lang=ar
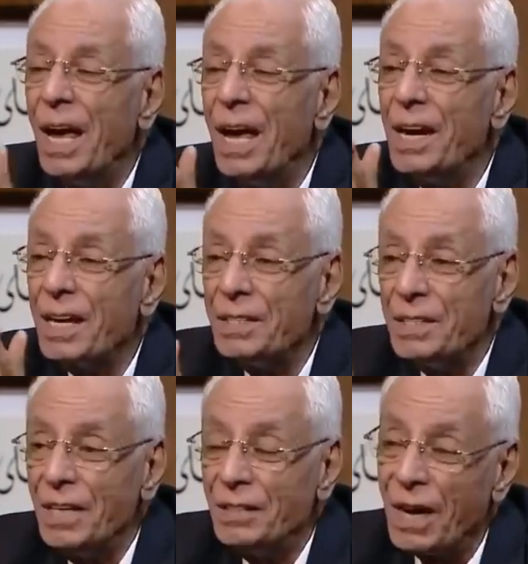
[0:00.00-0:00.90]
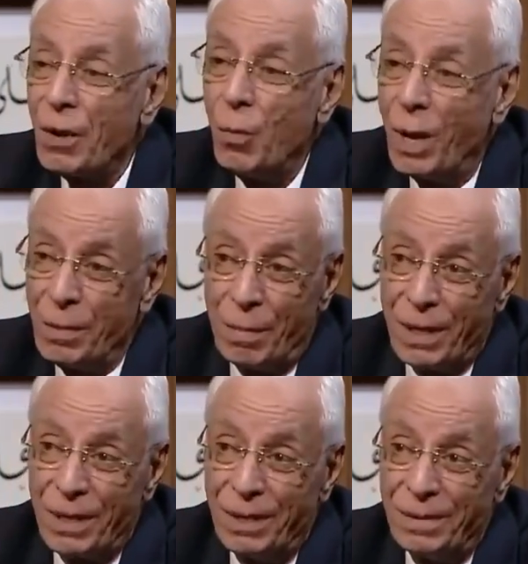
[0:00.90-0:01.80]
قال لك ازاي تروق
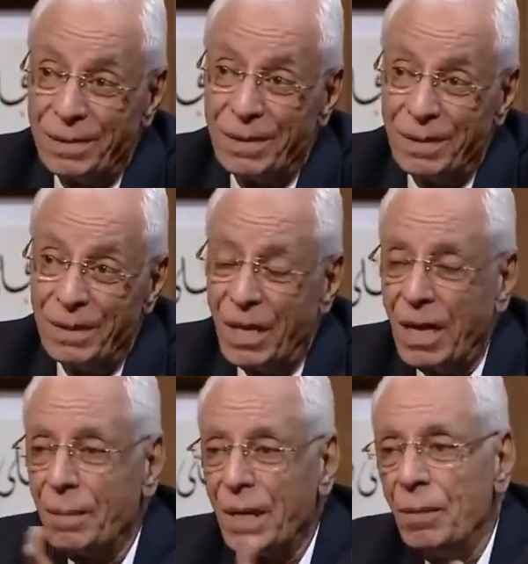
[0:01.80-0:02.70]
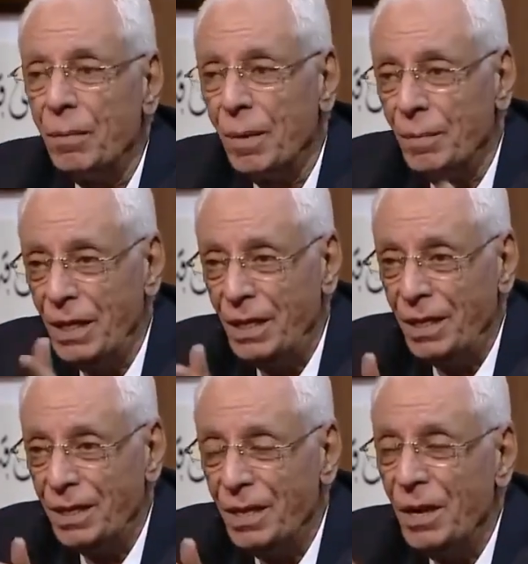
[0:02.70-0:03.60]
الميه مم. احنا بنجيب الميه من
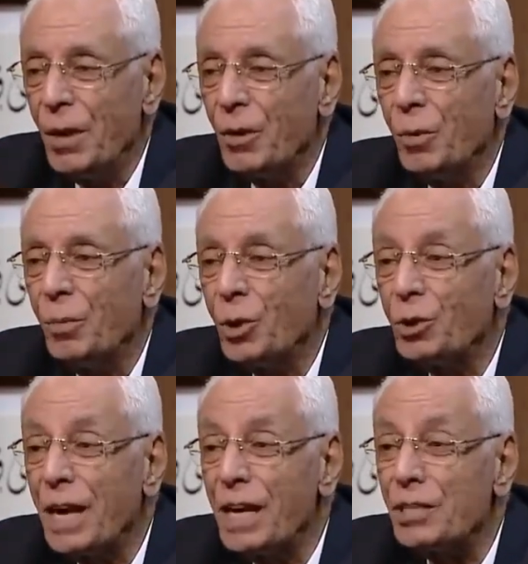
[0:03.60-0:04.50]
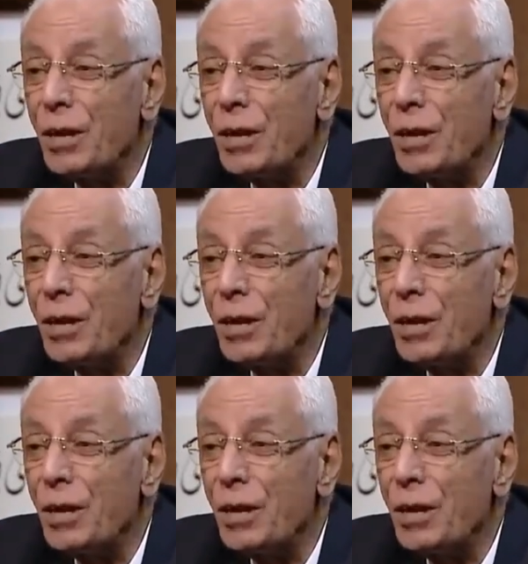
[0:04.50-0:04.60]
النيل نقوم نحط عليها